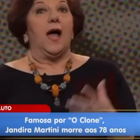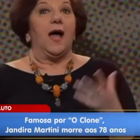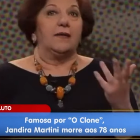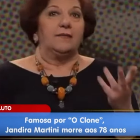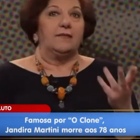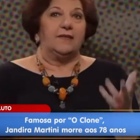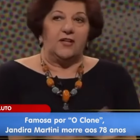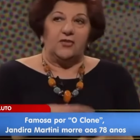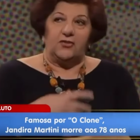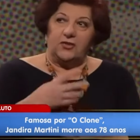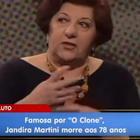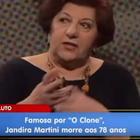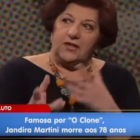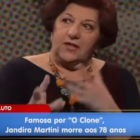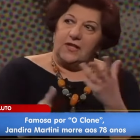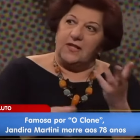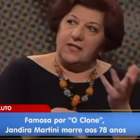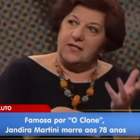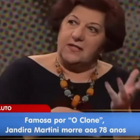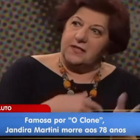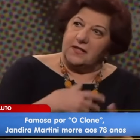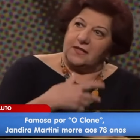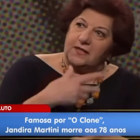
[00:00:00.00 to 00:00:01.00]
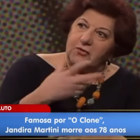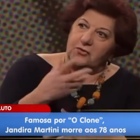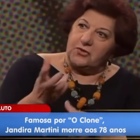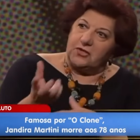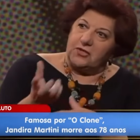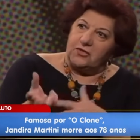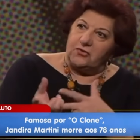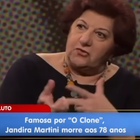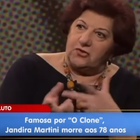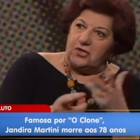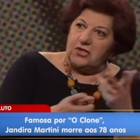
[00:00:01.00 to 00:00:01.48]
Realmente uma
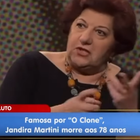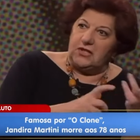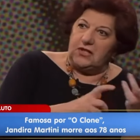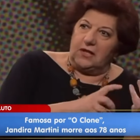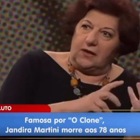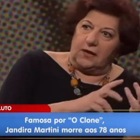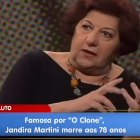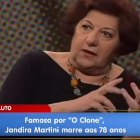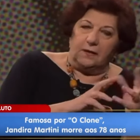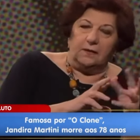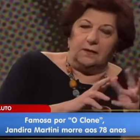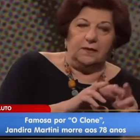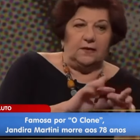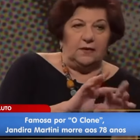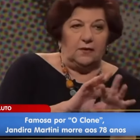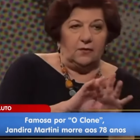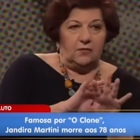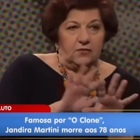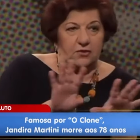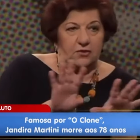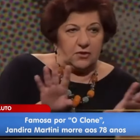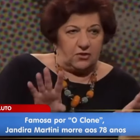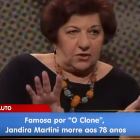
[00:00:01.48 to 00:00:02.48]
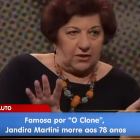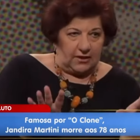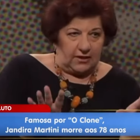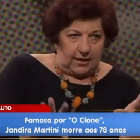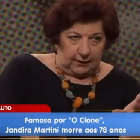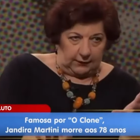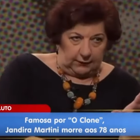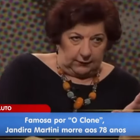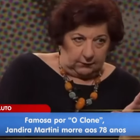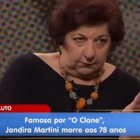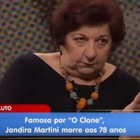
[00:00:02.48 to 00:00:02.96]
grande perda para a
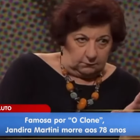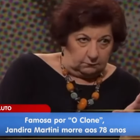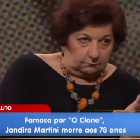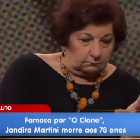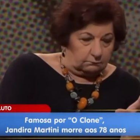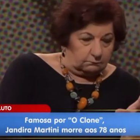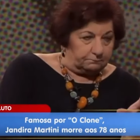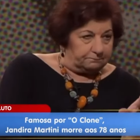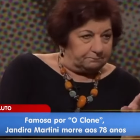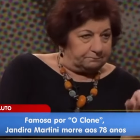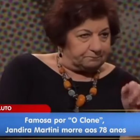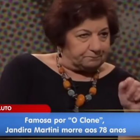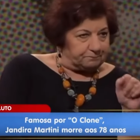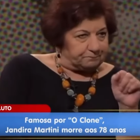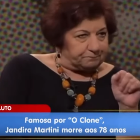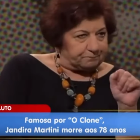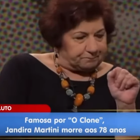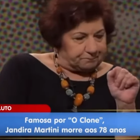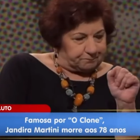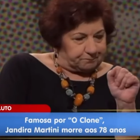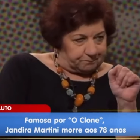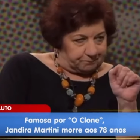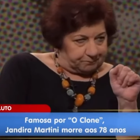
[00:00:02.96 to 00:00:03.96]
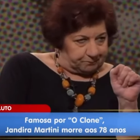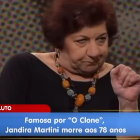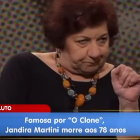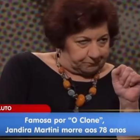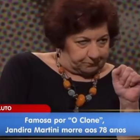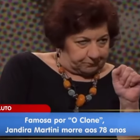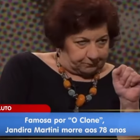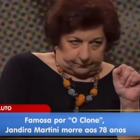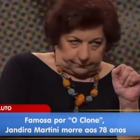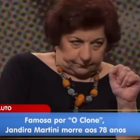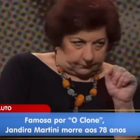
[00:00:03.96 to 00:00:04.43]
televisão brasileira Jandira para o
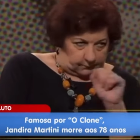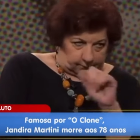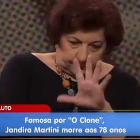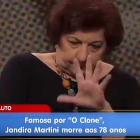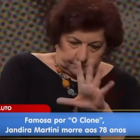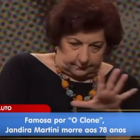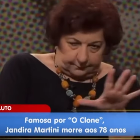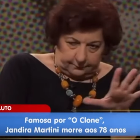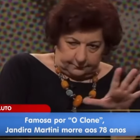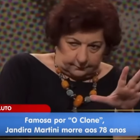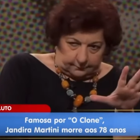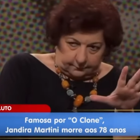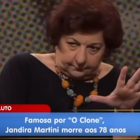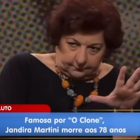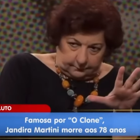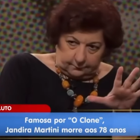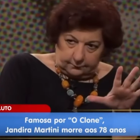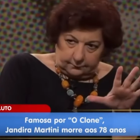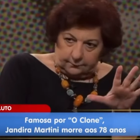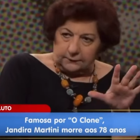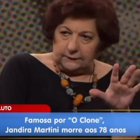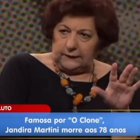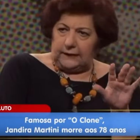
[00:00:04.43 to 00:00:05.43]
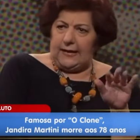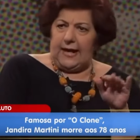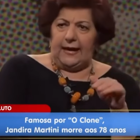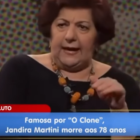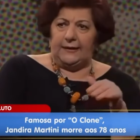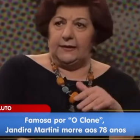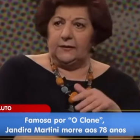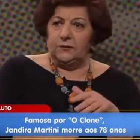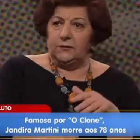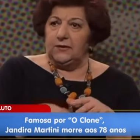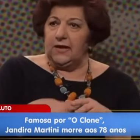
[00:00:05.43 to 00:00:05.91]
núcleo artístico e
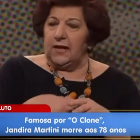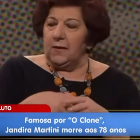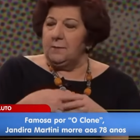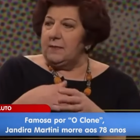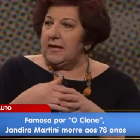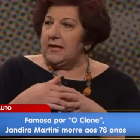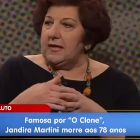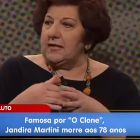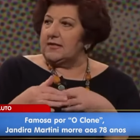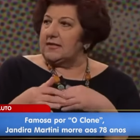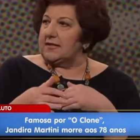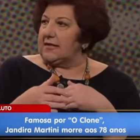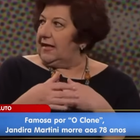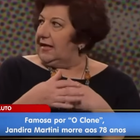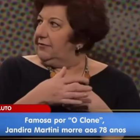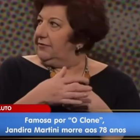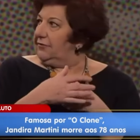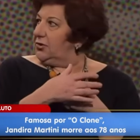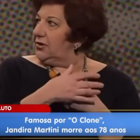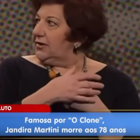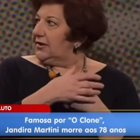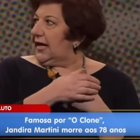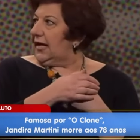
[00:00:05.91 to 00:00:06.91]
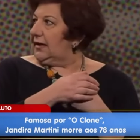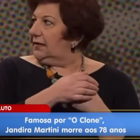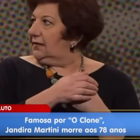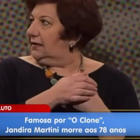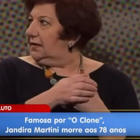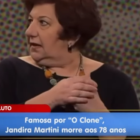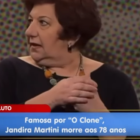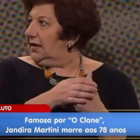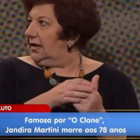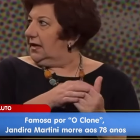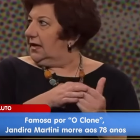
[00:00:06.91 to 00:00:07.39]
para os fãs da
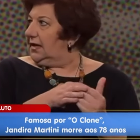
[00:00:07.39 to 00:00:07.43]
Jandira,